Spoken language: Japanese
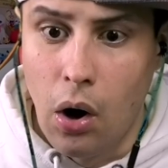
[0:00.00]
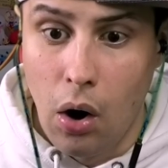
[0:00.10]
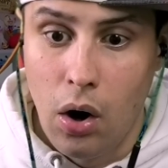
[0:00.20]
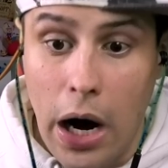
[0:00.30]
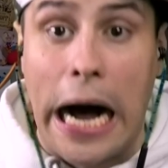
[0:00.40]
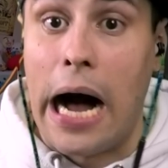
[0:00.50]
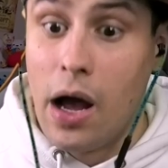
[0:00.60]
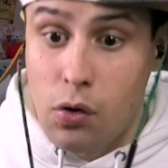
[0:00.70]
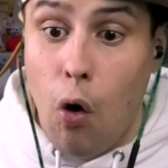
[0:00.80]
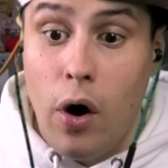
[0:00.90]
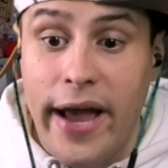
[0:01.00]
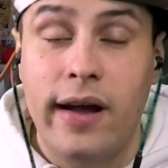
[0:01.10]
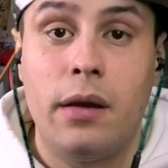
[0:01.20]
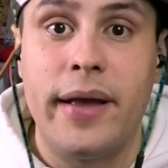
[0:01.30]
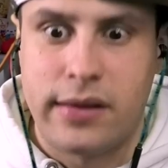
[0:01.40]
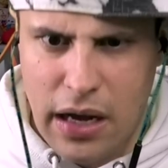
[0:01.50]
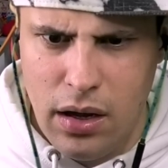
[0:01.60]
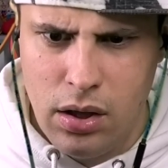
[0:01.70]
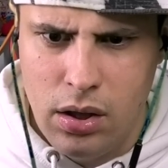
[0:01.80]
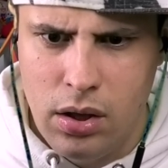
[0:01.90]
おあ後輩がダメやったう
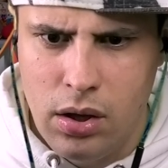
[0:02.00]
わっ